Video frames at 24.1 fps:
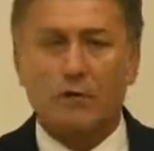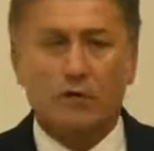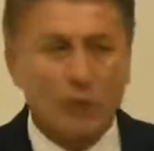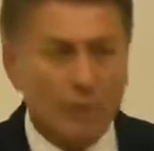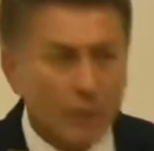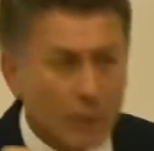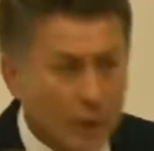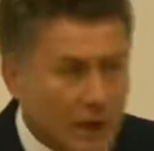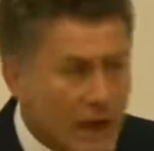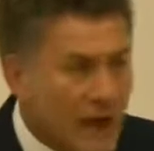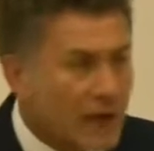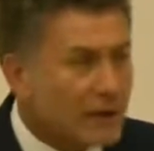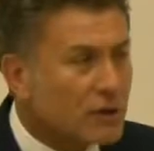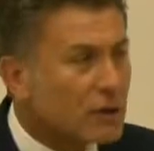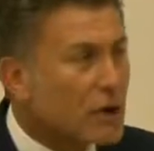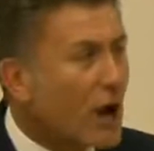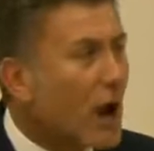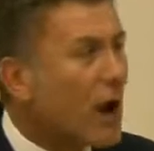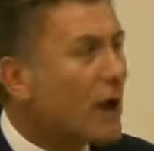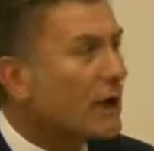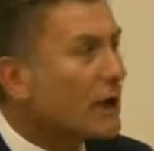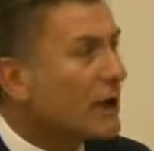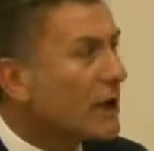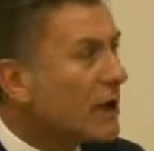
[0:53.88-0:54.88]
Cumhuriyet
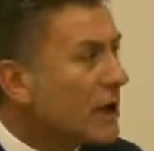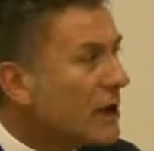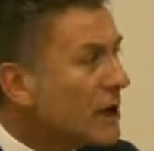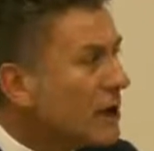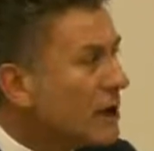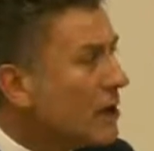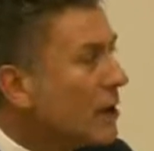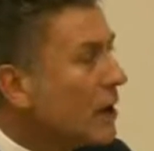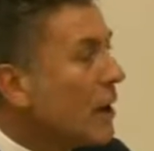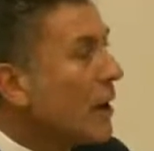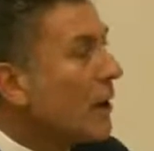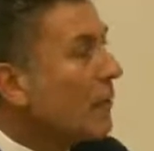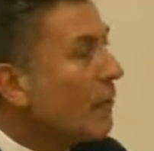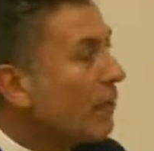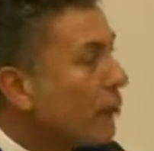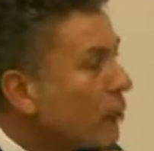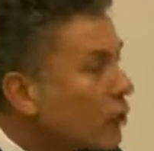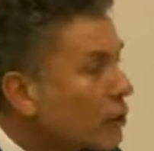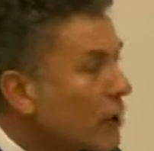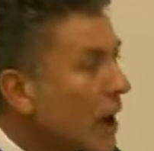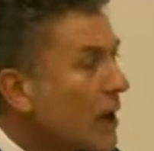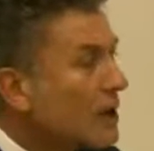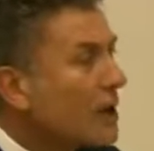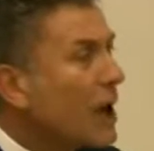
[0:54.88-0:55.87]
tarihi
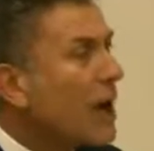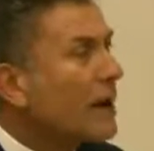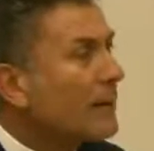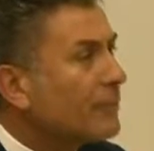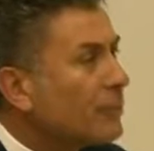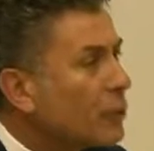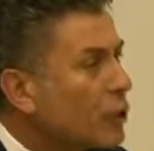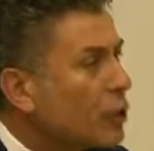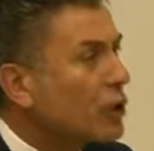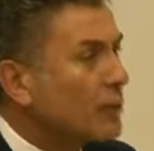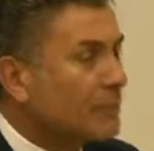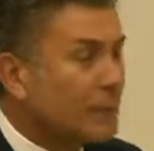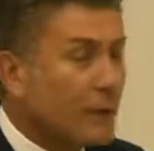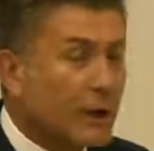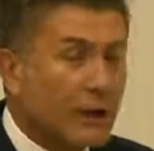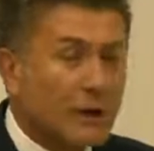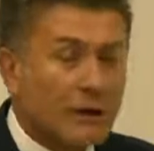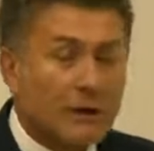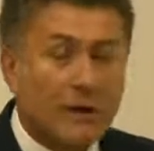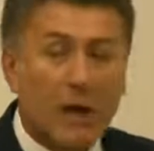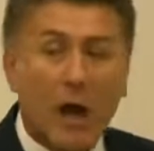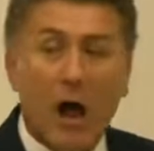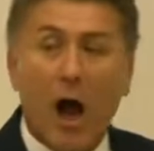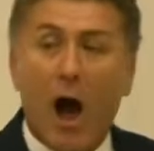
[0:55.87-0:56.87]
bu kadar büyük
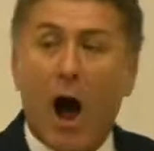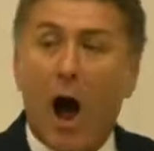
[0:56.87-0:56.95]
bir